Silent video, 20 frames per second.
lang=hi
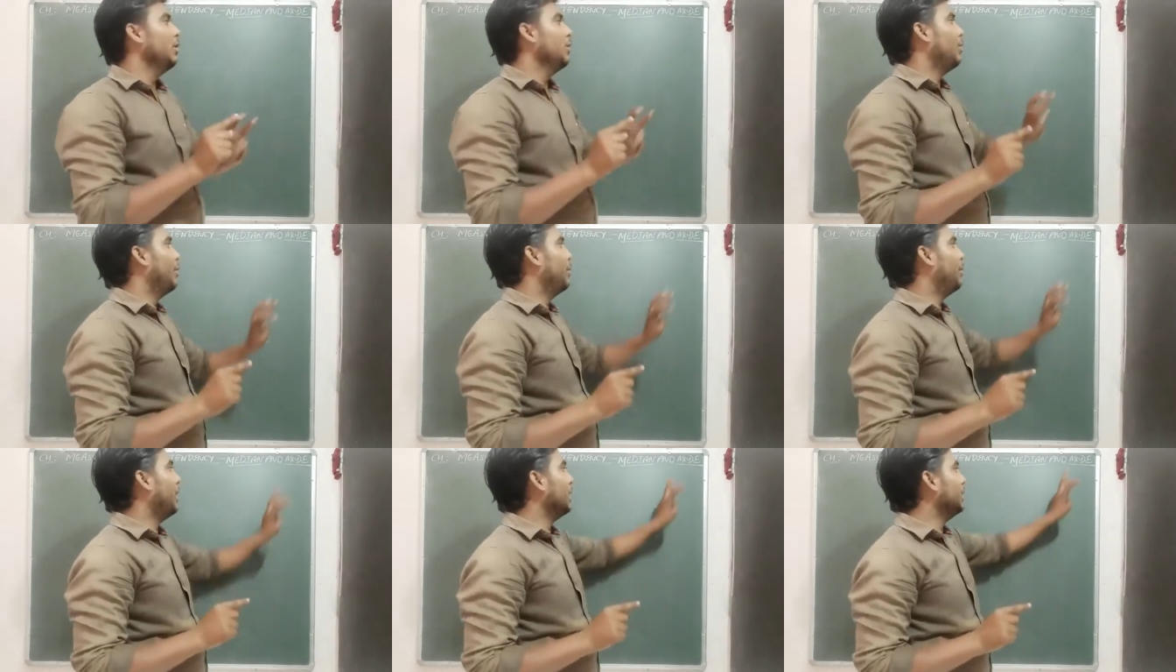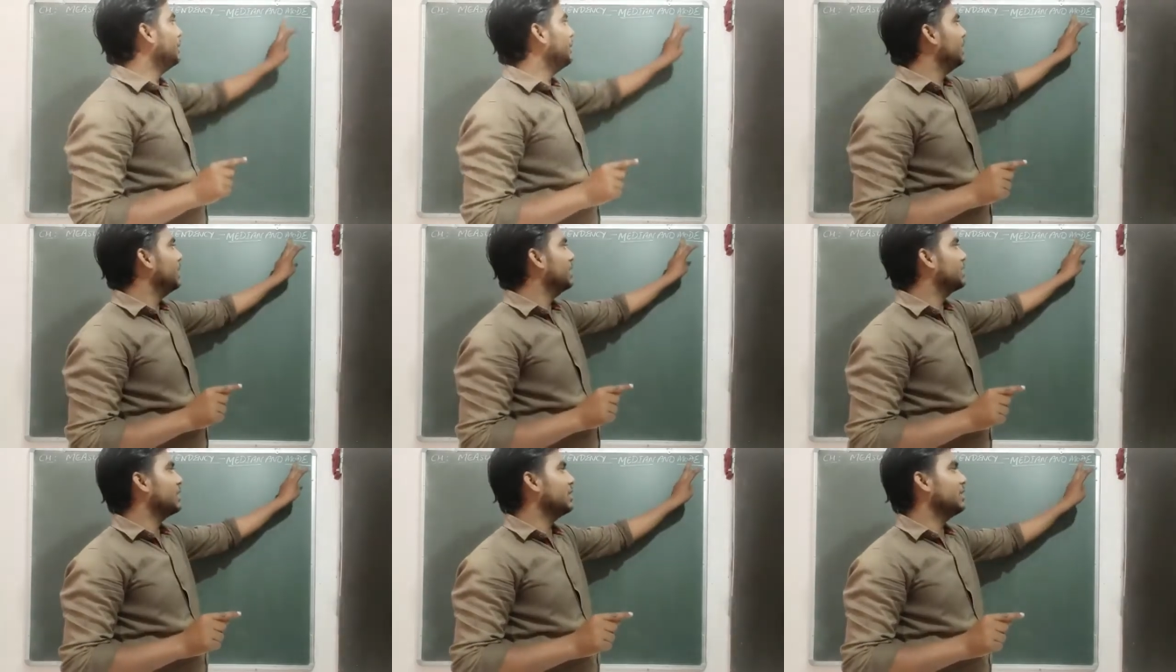और बाद में
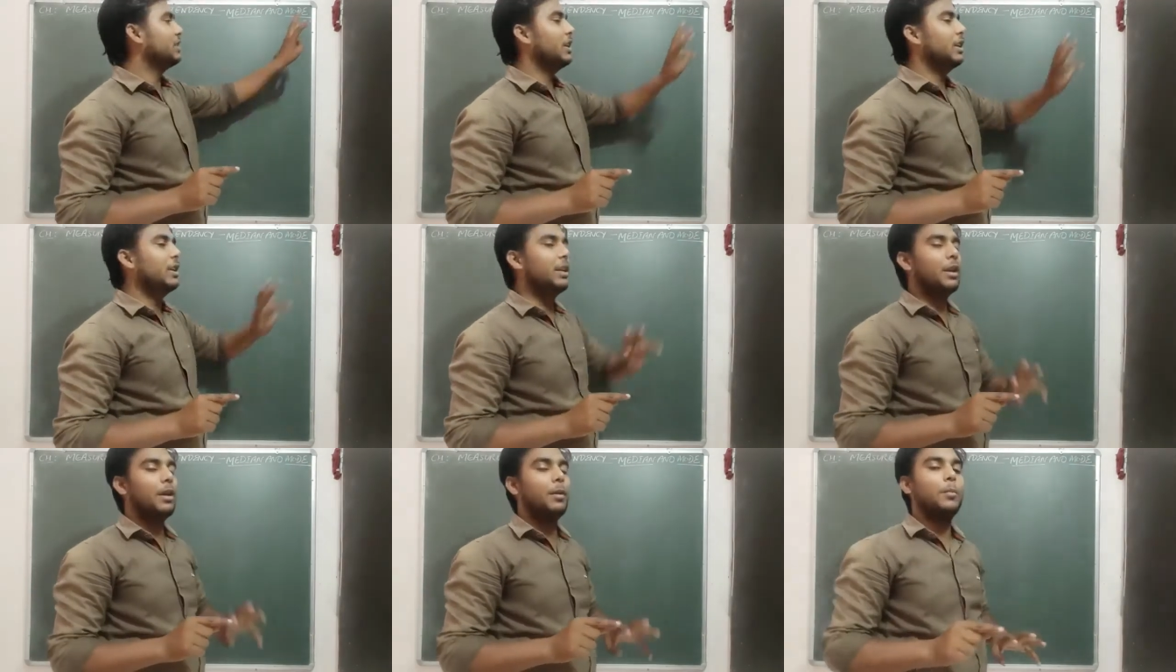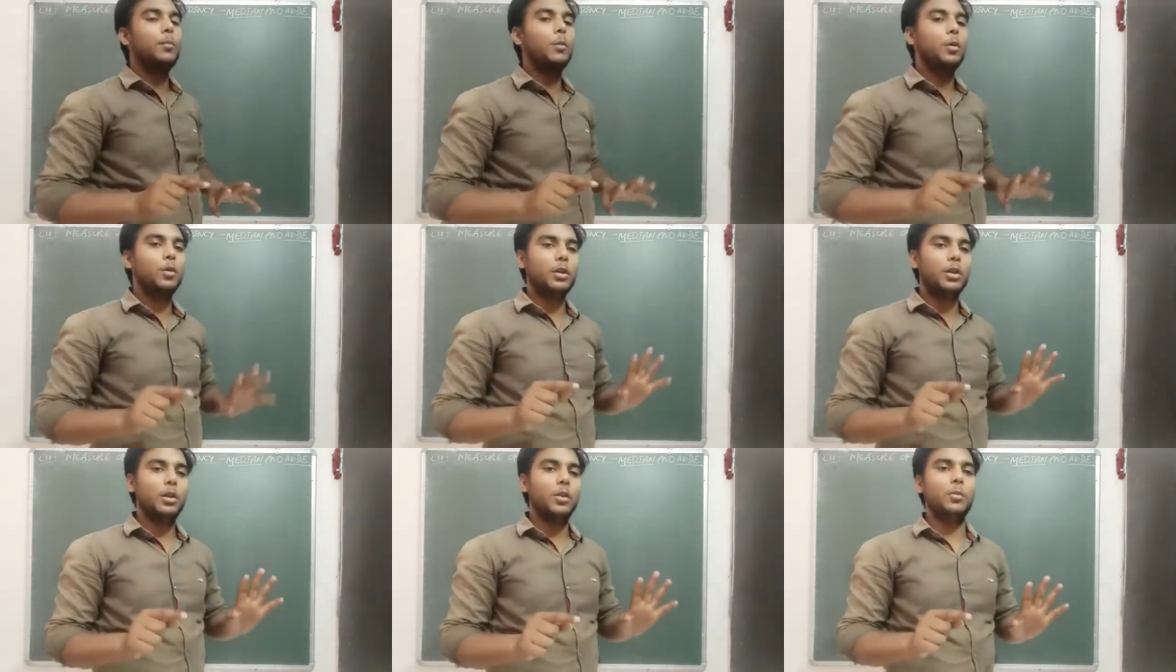डिस्कस करेंगे हम
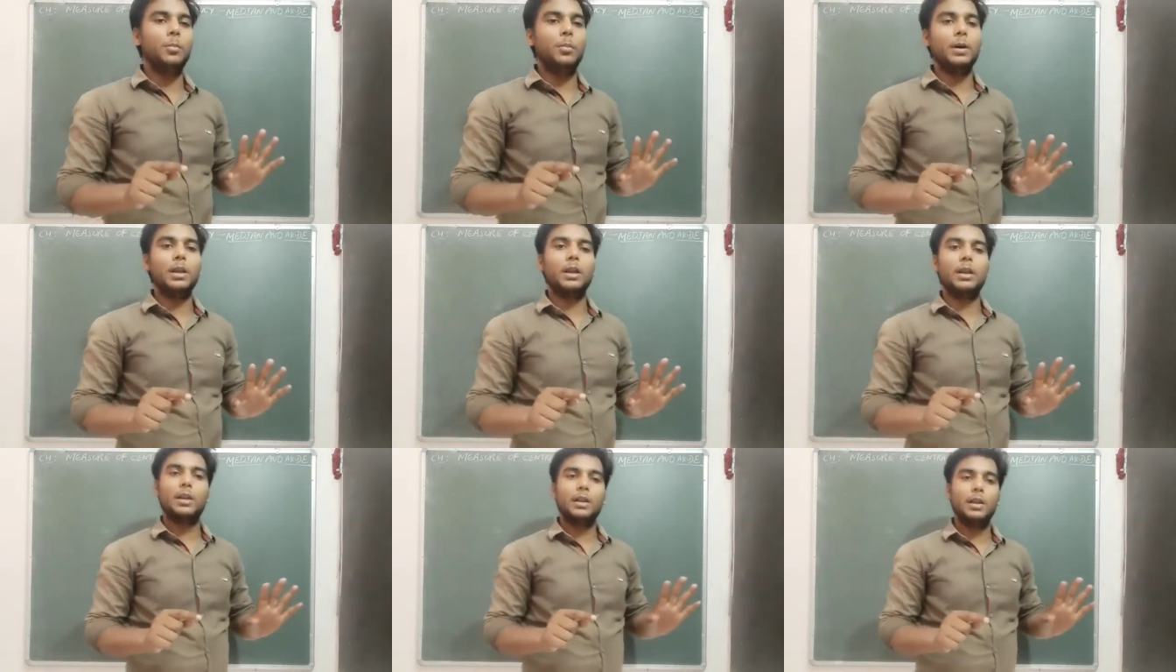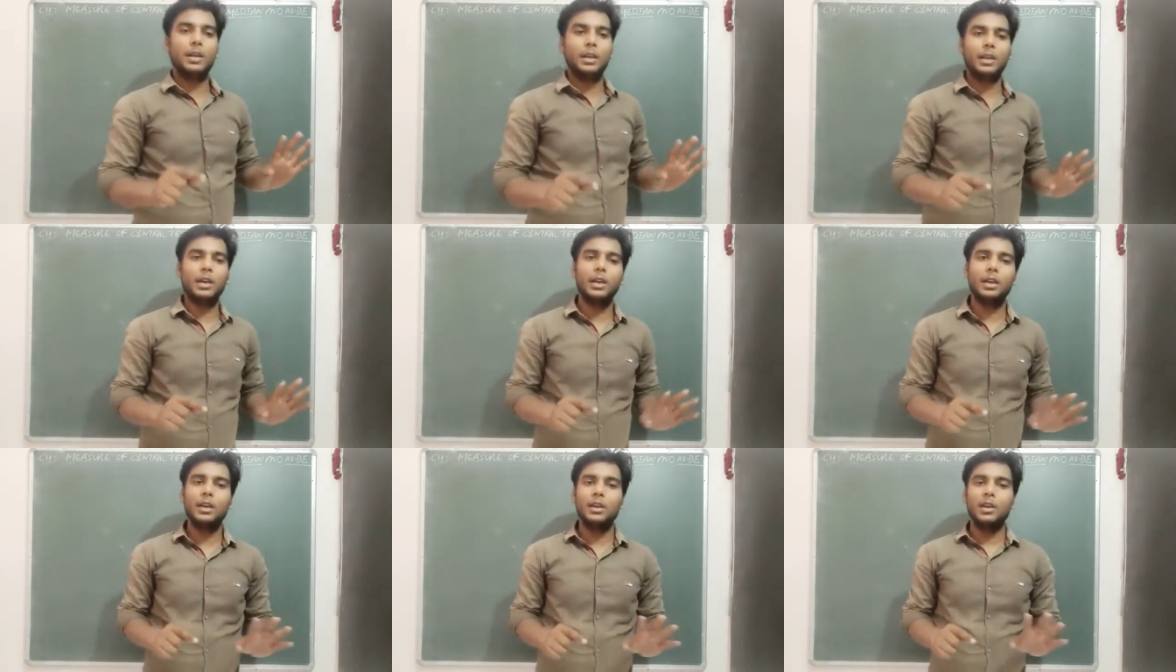मोड के ऊपर ठीक
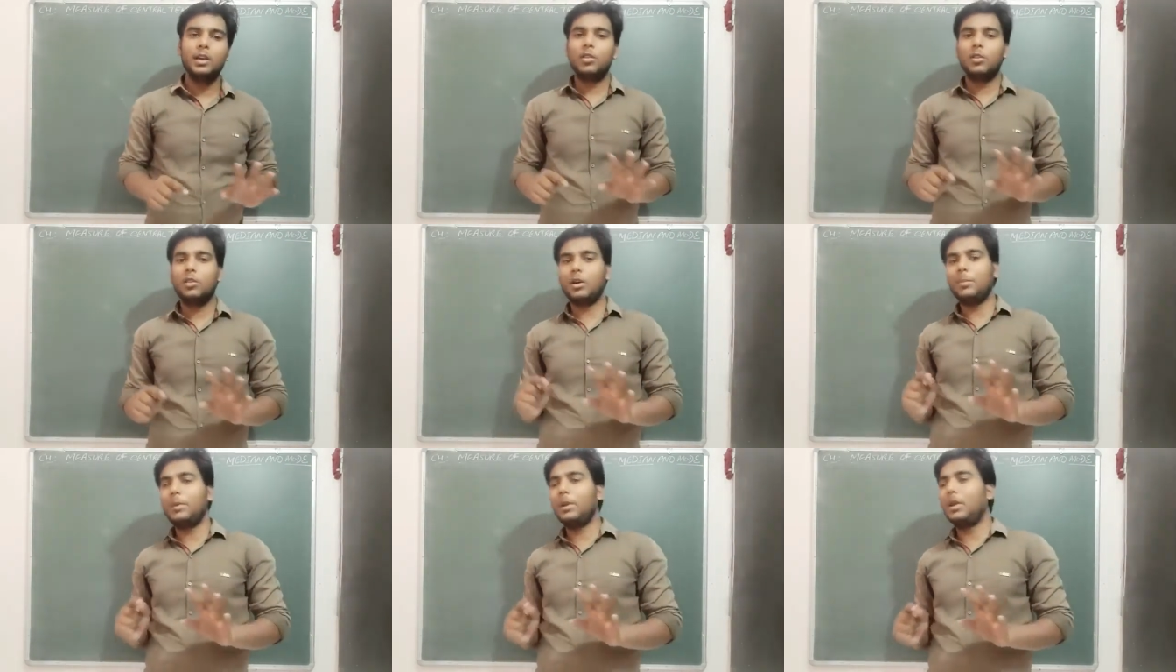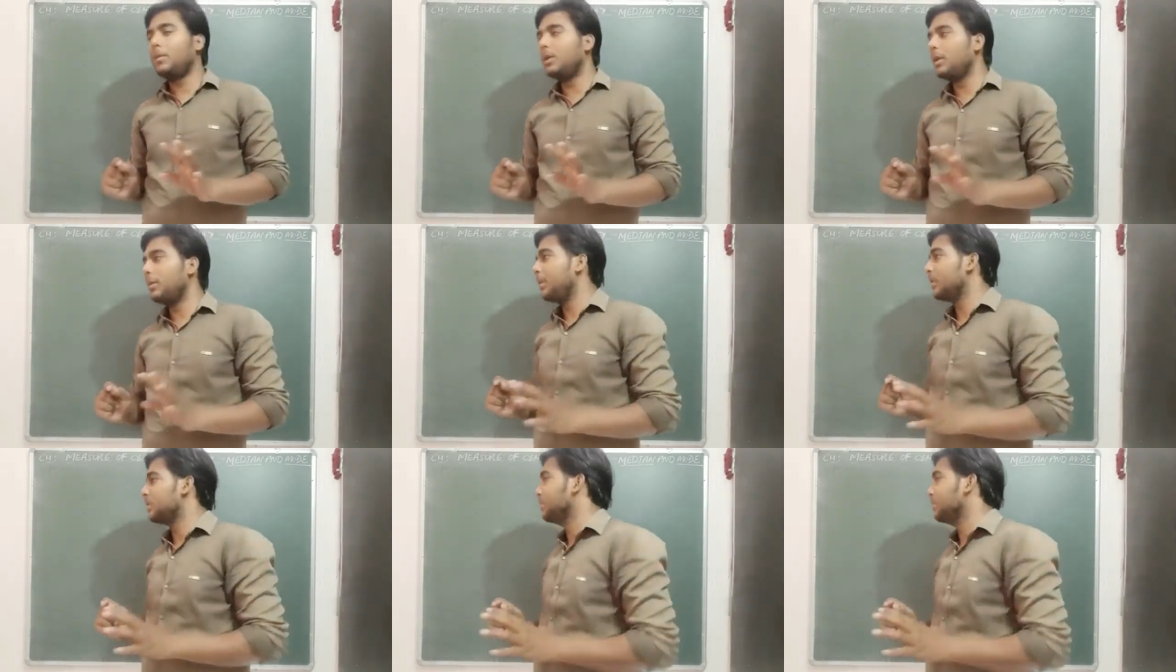है तो अभी हमारे पास